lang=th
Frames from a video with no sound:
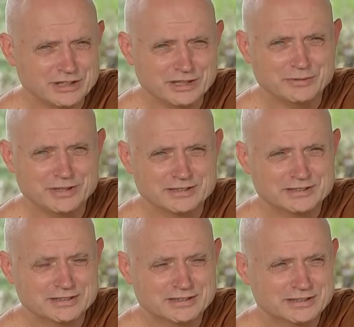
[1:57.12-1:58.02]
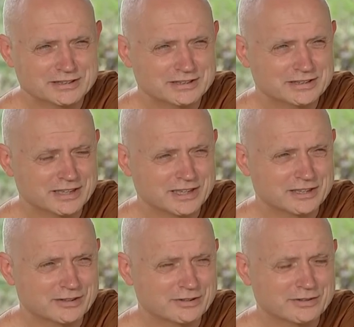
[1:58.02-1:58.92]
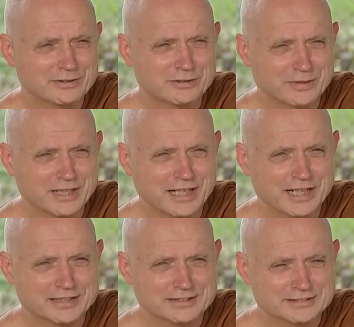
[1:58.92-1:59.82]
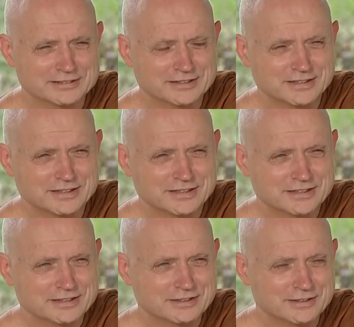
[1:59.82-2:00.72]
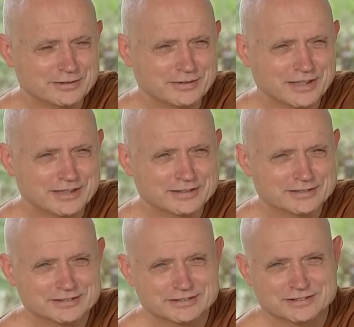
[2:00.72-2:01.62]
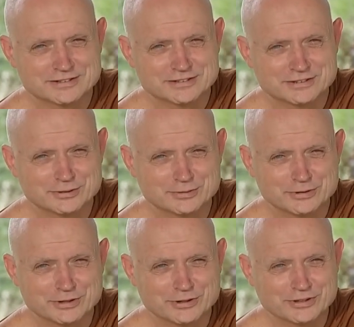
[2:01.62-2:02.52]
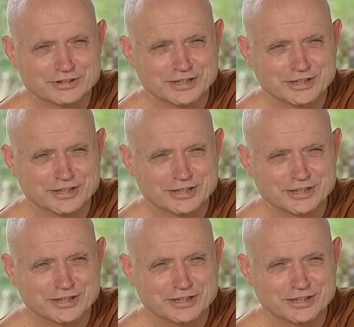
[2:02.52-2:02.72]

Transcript: ชีวิตคนรอบข้าง หรือว่าชุมชน